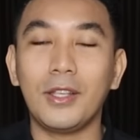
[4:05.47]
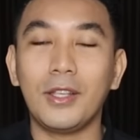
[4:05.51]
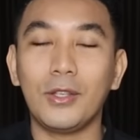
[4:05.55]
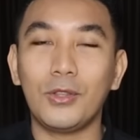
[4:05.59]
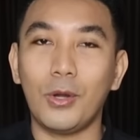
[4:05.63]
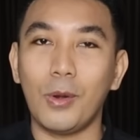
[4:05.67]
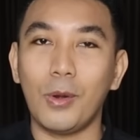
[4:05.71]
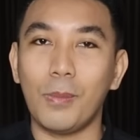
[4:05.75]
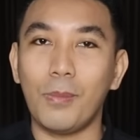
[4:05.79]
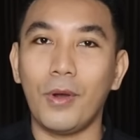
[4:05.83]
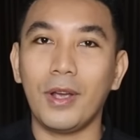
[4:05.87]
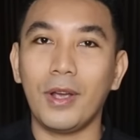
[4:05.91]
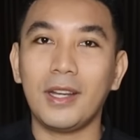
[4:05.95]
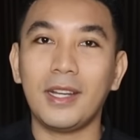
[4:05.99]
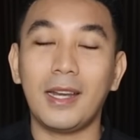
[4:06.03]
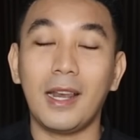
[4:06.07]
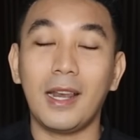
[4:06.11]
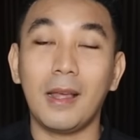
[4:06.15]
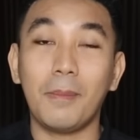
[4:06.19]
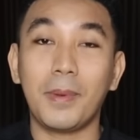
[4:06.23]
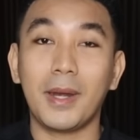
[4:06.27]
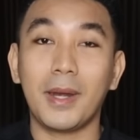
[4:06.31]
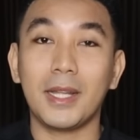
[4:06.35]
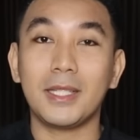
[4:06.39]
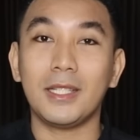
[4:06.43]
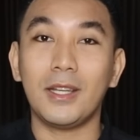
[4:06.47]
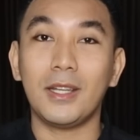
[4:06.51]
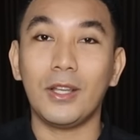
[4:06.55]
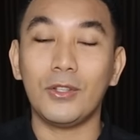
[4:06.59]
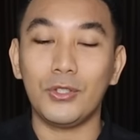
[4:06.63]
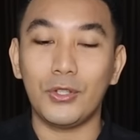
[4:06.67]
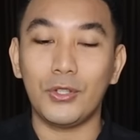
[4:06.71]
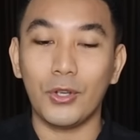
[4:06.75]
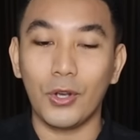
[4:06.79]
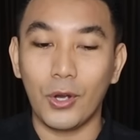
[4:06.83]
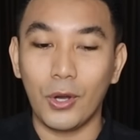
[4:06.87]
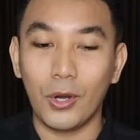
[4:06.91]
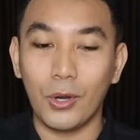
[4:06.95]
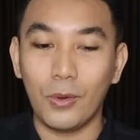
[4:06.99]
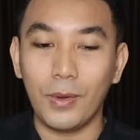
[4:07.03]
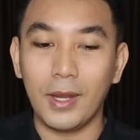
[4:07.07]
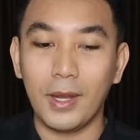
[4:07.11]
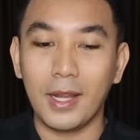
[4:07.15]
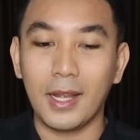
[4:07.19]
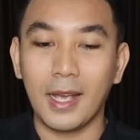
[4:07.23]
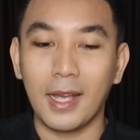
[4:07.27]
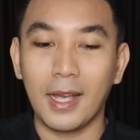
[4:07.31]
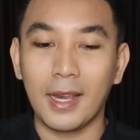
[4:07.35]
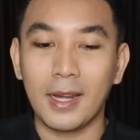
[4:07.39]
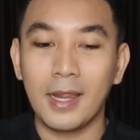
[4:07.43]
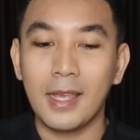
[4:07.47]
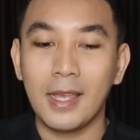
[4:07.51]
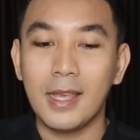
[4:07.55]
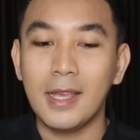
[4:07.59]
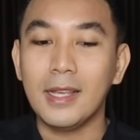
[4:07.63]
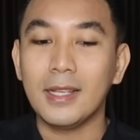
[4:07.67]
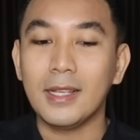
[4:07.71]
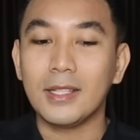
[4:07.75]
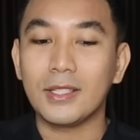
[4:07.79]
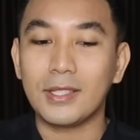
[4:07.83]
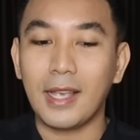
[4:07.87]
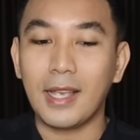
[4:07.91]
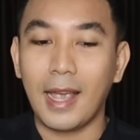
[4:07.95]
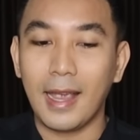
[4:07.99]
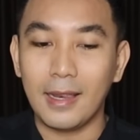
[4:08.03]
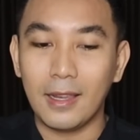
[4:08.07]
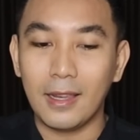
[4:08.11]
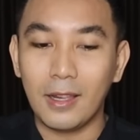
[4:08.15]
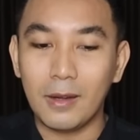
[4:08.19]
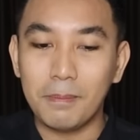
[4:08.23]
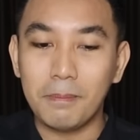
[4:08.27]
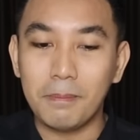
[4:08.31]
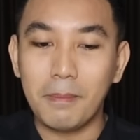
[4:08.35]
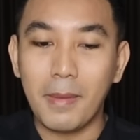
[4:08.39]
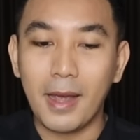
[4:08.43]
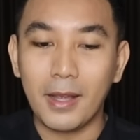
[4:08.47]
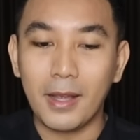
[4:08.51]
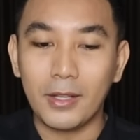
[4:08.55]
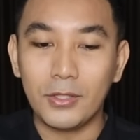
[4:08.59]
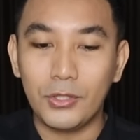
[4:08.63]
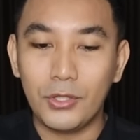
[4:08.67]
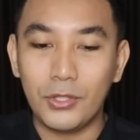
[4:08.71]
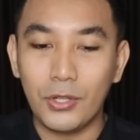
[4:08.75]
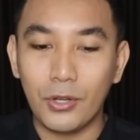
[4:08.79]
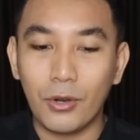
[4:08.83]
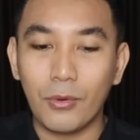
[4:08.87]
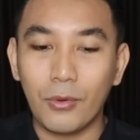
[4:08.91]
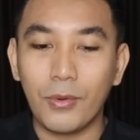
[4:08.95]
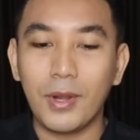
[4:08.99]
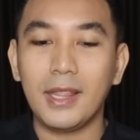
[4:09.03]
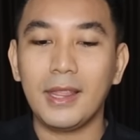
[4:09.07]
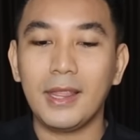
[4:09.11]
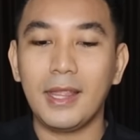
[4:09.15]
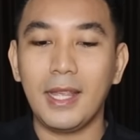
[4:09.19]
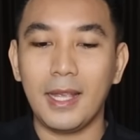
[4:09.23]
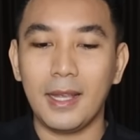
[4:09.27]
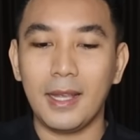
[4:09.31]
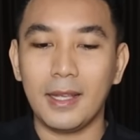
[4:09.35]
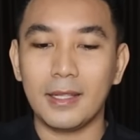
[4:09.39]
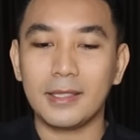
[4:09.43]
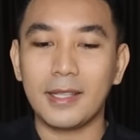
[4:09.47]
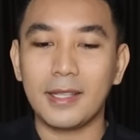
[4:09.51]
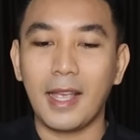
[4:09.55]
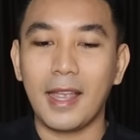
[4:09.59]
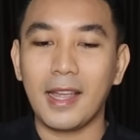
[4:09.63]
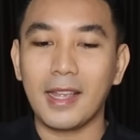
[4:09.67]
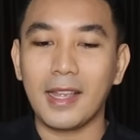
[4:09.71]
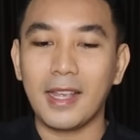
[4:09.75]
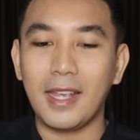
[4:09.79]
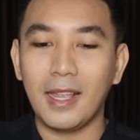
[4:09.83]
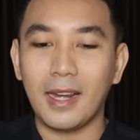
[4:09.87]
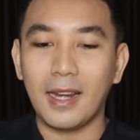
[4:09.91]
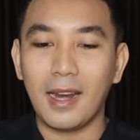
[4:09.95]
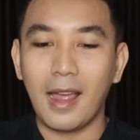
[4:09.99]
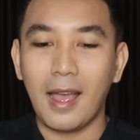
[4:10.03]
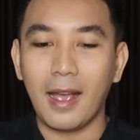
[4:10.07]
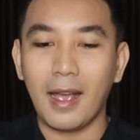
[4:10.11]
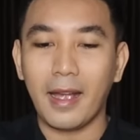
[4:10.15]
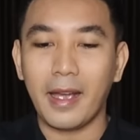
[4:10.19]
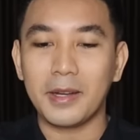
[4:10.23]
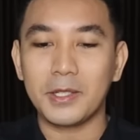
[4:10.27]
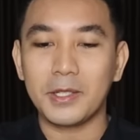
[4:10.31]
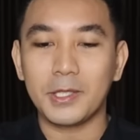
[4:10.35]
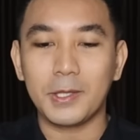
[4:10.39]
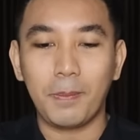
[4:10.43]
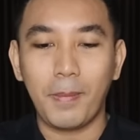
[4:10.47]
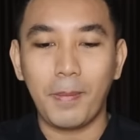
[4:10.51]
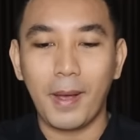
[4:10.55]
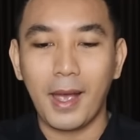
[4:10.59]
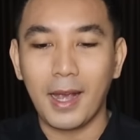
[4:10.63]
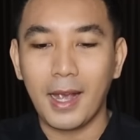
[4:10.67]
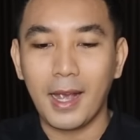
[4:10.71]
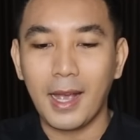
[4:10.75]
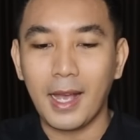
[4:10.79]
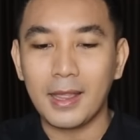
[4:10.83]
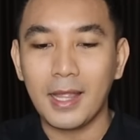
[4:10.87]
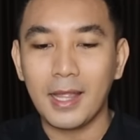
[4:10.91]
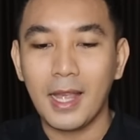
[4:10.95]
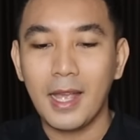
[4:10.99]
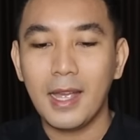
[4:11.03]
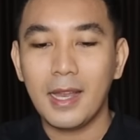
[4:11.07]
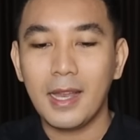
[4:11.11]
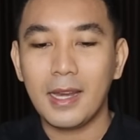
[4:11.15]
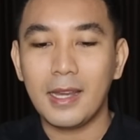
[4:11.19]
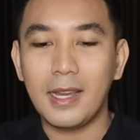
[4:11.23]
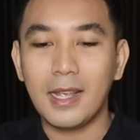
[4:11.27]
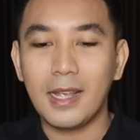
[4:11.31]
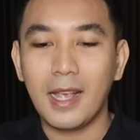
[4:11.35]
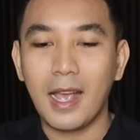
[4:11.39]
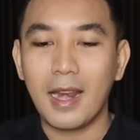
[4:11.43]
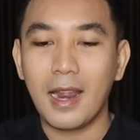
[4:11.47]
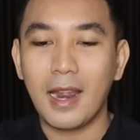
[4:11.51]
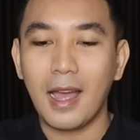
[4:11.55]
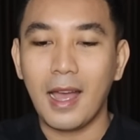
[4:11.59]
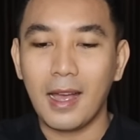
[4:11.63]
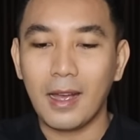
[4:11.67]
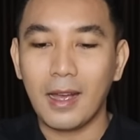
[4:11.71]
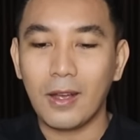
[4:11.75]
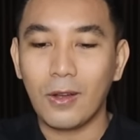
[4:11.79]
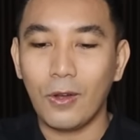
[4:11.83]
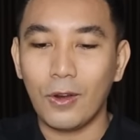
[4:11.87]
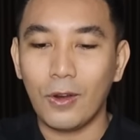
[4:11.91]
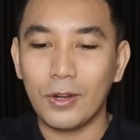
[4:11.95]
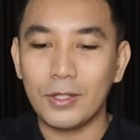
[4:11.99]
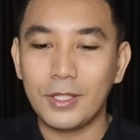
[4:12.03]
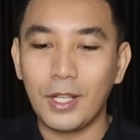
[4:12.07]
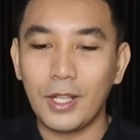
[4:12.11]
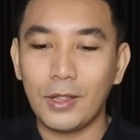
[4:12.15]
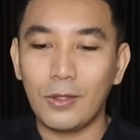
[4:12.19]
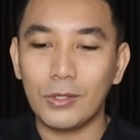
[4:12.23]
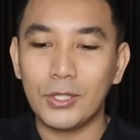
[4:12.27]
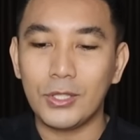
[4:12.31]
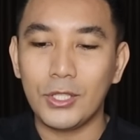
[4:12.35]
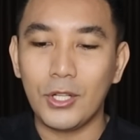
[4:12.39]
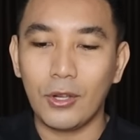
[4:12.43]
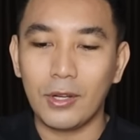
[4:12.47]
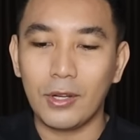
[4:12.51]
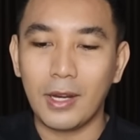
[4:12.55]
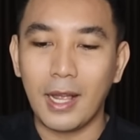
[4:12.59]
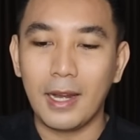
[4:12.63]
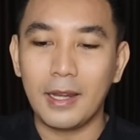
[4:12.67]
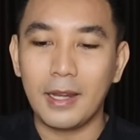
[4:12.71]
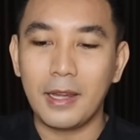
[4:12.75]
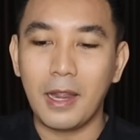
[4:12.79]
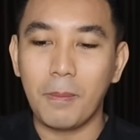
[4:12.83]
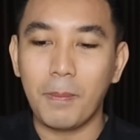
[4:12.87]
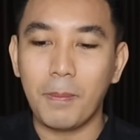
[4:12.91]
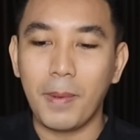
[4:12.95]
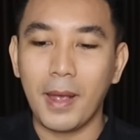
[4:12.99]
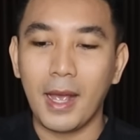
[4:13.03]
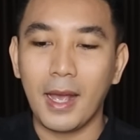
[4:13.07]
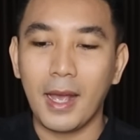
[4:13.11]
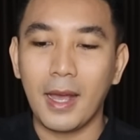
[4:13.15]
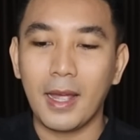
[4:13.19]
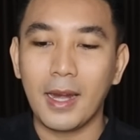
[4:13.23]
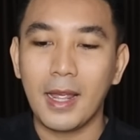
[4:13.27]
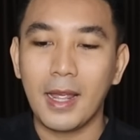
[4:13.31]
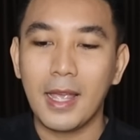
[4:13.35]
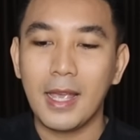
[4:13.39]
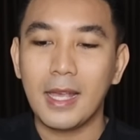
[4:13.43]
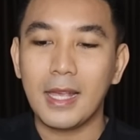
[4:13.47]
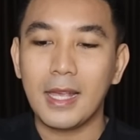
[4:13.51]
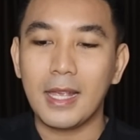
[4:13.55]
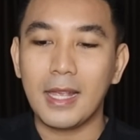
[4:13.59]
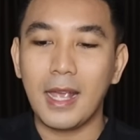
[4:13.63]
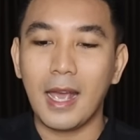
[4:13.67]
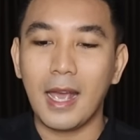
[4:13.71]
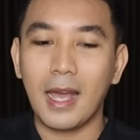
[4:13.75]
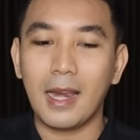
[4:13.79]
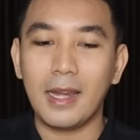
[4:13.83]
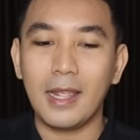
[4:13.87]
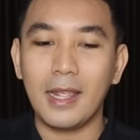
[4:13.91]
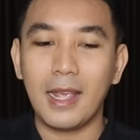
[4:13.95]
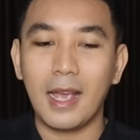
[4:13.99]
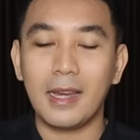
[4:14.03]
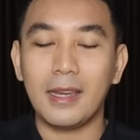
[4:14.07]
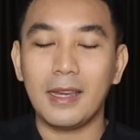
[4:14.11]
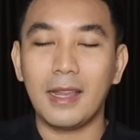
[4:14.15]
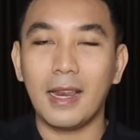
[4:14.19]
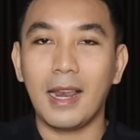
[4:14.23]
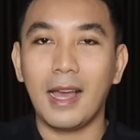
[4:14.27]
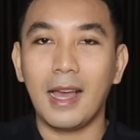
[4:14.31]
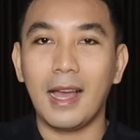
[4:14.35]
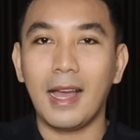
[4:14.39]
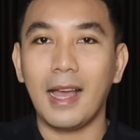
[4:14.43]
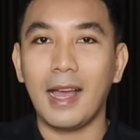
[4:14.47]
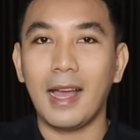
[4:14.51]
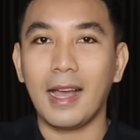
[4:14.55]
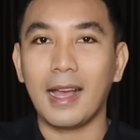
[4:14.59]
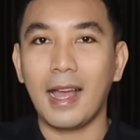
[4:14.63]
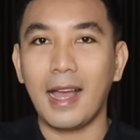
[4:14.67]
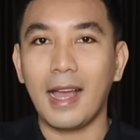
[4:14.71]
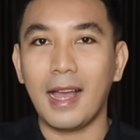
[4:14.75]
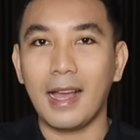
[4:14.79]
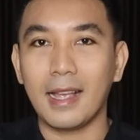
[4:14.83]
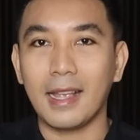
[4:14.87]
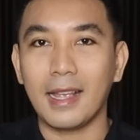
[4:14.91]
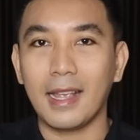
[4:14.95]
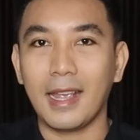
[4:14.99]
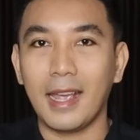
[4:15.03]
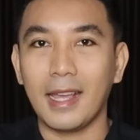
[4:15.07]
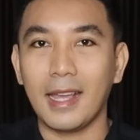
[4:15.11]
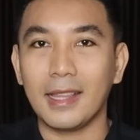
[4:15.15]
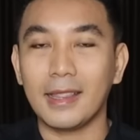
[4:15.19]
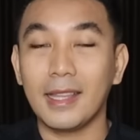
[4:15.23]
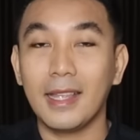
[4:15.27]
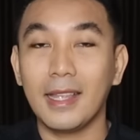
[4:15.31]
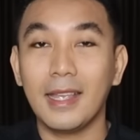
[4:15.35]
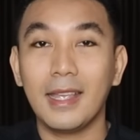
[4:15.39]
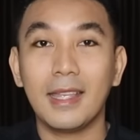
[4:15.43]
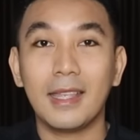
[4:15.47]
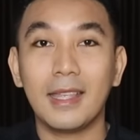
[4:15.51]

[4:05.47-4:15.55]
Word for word: aja to the point adalah Presiden Jokowi kan silent majority saya kira akan sepakat dengan hak konstitusional DPR yakni adalah hak angket.